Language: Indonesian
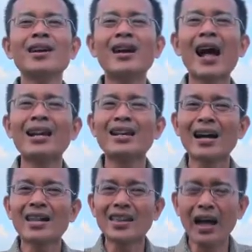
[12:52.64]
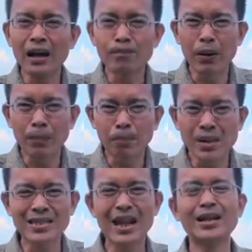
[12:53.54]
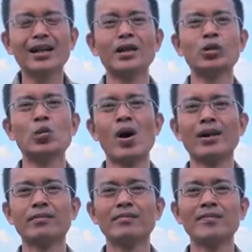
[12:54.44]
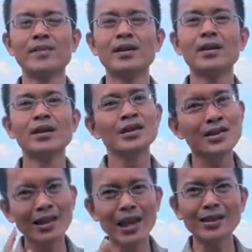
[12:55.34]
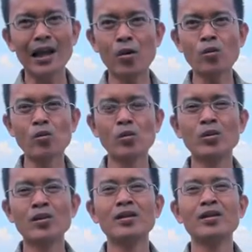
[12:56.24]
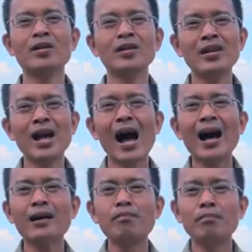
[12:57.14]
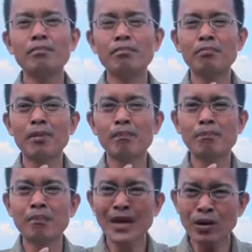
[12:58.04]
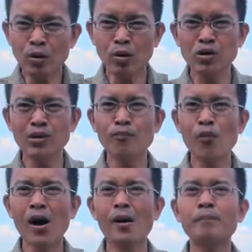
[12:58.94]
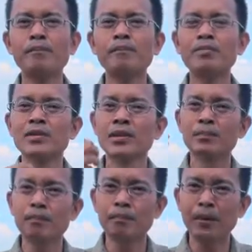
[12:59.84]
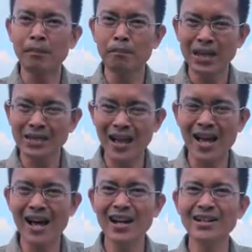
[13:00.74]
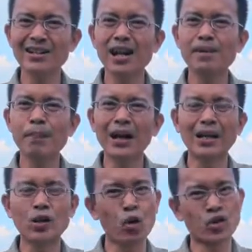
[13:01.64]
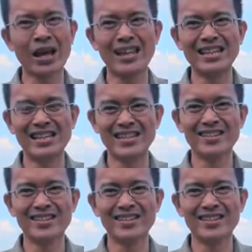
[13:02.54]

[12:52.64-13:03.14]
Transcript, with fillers: karena kita akan berpisah dengan Tuhan. Setan tahu dia akan memikul semua permasalahan daripada dosa ini.